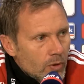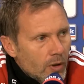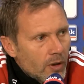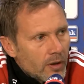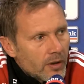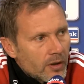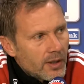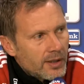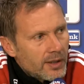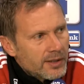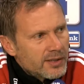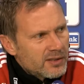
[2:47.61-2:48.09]
Ja,
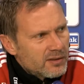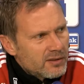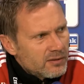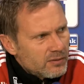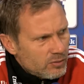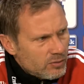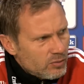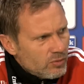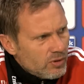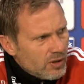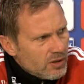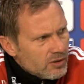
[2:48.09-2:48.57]
hat leichte,
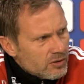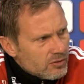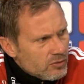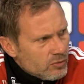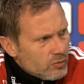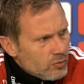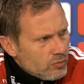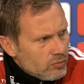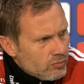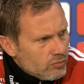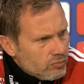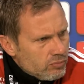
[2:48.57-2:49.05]
leichte
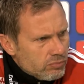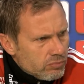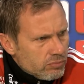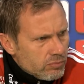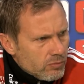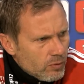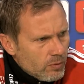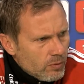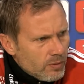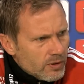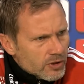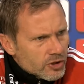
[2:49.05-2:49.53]

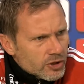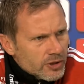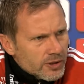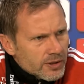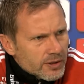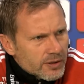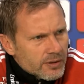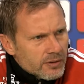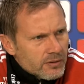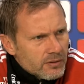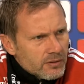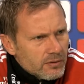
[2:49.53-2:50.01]

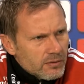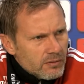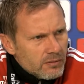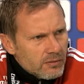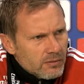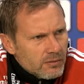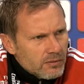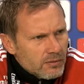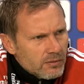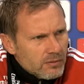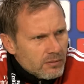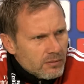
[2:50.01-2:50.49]
Oberschenkel.
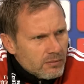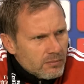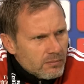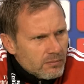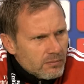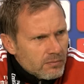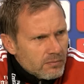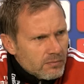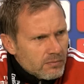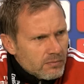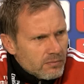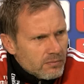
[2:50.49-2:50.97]

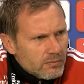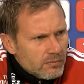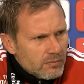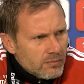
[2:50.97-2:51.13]
Ähm,